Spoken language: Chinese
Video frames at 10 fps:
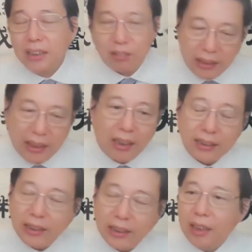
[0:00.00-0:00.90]
所以呢，
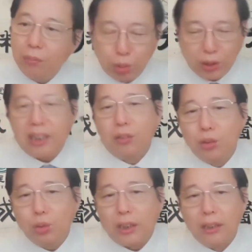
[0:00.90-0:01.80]
这个呢不是很容易
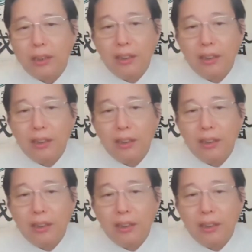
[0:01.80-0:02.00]
做的。